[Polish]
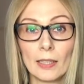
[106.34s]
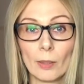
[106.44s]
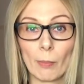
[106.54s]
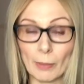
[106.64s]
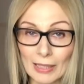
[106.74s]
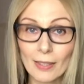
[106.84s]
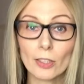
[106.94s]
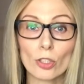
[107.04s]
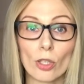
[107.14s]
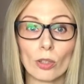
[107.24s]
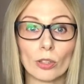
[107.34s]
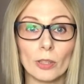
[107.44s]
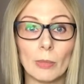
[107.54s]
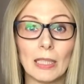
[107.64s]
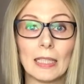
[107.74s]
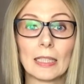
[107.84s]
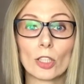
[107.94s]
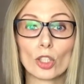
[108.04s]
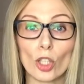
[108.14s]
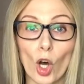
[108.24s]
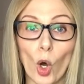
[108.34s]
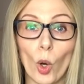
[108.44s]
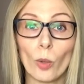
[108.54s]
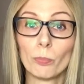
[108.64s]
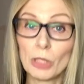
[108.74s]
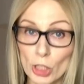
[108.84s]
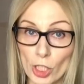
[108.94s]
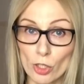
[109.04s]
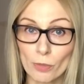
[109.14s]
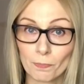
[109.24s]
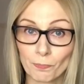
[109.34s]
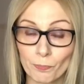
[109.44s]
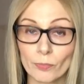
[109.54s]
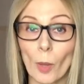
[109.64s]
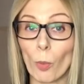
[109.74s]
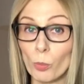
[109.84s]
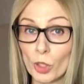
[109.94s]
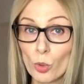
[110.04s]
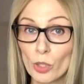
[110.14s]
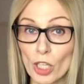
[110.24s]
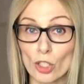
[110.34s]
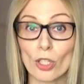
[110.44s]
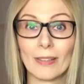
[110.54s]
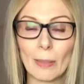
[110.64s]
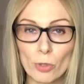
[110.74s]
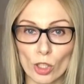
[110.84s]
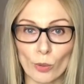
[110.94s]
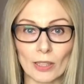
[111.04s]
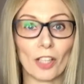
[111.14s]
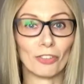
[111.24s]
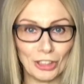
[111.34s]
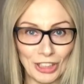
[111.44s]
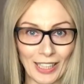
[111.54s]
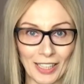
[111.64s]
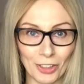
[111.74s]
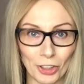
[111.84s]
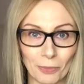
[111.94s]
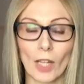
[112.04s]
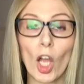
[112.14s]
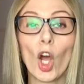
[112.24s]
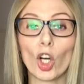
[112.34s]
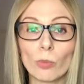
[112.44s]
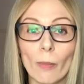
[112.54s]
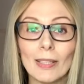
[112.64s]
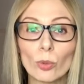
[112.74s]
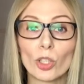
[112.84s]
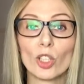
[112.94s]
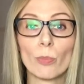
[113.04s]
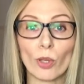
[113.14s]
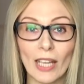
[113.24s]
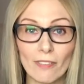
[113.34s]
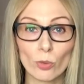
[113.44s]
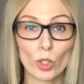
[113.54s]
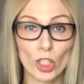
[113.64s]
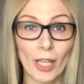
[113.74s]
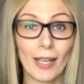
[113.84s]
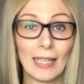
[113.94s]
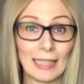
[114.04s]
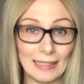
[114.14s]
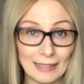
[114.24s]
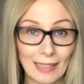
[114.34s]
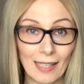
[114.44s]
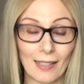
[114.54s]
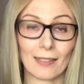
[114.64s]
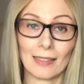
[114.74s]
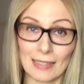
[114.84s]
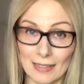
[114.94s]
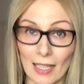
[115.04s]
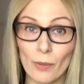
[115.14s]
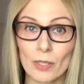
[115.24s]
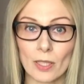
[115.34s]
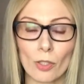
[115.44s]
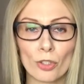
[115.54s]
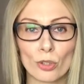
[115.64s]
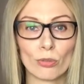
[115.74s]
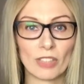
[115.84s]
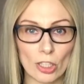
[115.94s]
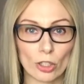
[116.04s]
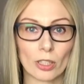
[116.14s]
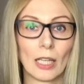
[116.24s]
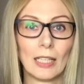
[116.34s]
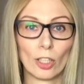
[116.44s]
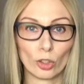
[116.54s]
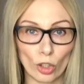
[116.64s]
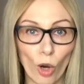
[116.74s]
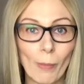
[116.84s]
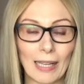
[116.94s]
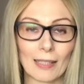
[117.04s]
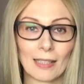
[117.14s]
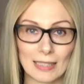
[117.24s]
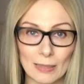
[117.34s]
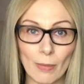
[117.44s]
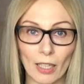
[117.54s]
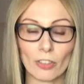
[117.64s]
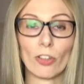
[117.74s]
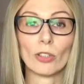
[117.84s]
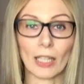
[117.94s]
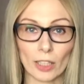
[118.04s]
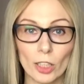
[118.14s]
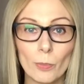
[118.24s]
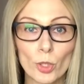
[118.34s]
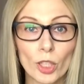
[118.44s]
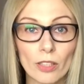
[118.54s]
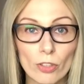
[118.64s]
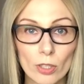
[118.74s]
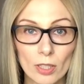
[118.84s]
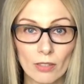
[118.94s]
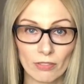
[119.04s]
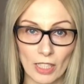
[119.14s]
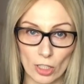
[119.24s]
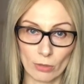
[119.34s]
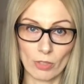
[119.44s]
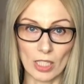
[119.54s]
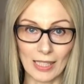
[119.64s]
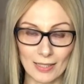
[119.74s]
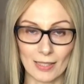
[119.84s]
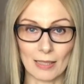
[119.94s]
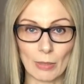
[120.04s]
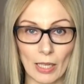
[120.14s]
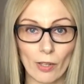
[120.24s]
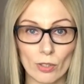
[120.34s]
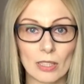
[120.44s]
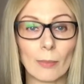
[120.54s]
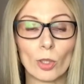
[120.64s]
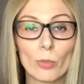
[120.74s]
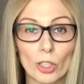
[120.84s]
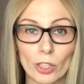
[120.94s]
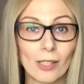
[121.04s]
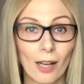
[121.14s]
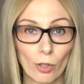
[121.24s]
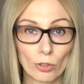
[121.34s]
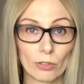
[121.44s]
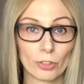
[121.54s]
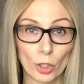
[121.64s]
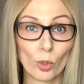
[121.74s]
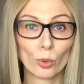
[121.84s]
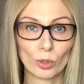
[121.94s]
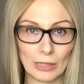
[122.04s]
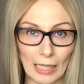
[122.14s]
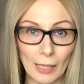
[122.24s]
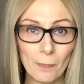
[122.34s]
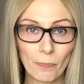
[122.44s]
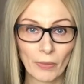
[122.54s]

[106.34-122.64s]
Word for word: Pamiętaj też o tym, co piszesz publikujesz, na przykład w internecie. Od momentu, kiedy pojawił się internet na stałe, zagościł w naszych domach, smartfonach i przede wszystkim w naszym czasie, zabierając nam dobrych kilka godzin w ciągu dnia,